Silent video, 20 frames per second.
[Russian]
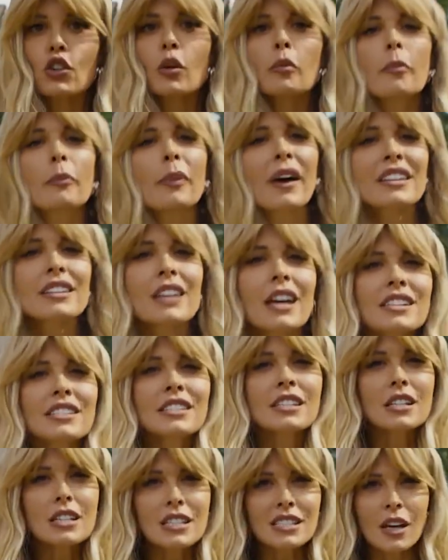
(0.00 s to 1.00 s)
чтобы
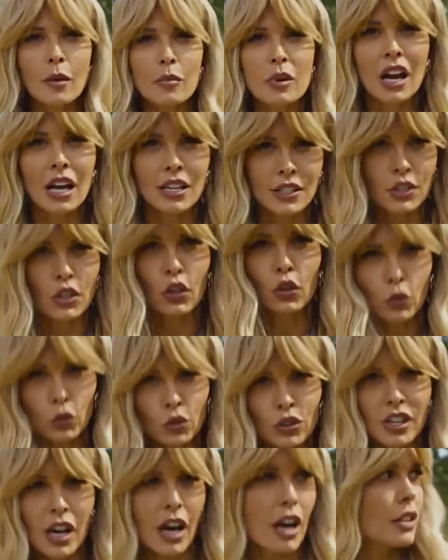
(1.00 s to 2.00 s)
понять и разобраться,
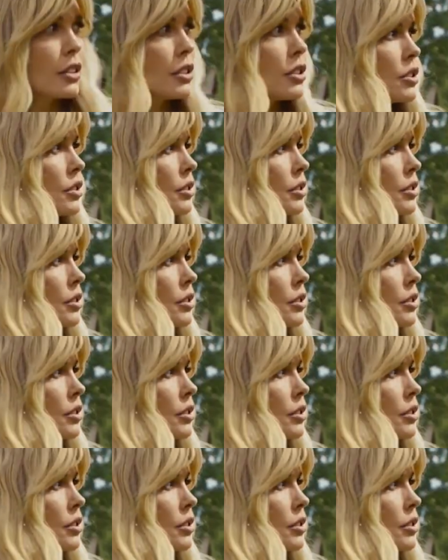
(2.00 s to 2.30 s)
куда.